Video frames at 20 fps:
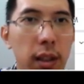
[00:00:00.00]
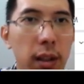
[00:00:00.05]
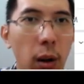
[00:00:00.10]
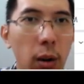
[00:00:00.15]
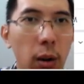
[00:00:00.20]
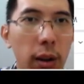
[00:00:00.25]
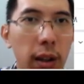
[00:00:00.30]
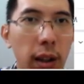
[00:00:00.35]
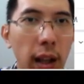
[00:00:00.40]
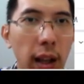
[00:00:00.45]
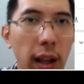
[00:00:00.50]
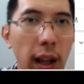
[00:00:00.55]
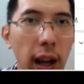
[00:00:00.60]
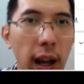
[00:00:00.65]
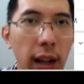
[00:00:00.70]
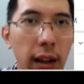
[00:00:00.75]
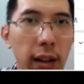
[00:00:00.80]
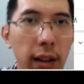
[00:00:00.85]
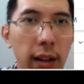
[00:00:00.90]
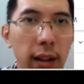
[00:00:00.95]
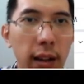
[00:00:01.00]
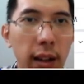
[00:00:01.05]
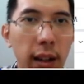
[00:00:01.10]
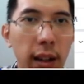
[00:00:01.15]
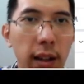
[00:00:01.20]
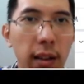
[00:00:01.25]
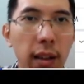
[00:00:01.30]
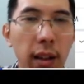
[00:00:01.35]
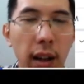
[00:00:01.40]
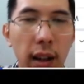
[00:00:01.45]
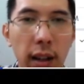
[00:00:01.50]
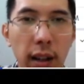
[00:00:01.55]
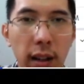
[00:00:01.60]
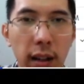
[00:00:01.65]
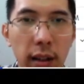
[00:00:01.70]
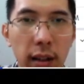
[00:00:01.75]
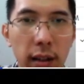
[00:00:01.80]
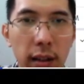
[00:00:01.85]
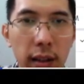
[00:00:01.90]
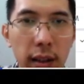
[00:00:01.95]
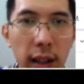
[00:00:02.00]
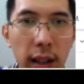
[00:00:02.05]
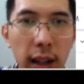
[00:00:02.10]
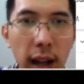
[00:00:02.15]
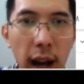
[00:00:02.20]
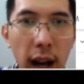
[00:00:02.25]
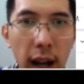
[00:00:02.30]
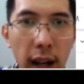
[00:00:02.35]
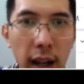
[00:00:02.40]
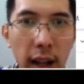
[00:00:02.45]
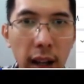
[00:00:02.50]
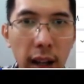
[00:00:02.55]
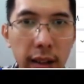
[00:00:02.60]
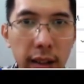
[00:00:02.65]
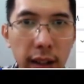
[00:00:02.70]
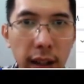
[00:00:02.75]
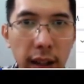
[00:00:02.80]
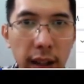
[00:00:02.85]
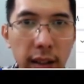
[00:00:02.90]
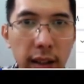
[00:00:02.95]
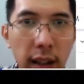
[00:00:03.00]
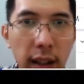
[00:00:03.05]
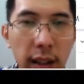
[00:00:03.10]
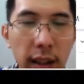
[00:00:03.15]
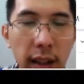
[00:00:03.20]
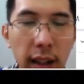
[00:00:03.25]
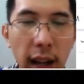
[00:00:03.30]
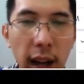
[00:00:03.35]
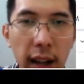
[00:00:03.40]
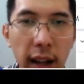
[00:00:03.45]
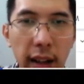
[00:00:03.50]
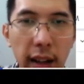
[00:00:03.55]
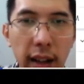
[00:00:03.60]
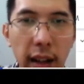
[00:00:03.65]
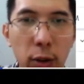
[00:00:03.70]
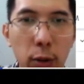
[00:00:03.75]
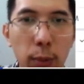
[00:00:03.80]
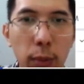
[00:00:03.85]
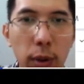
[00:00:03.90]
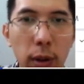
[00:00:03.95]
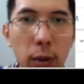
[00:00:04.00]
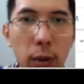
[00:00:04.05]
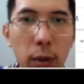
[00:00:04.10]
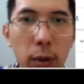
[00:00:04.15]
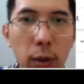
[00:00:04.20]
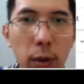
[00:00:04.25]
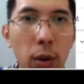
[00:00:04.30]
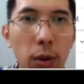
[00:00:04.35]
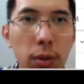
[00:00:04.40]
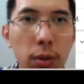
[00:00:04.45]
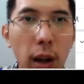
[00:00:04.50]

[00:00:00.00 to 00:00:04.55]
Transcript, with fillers: kalau kita lihat ini trade tiga hariannya, jadi tiga hariannya itu belum close.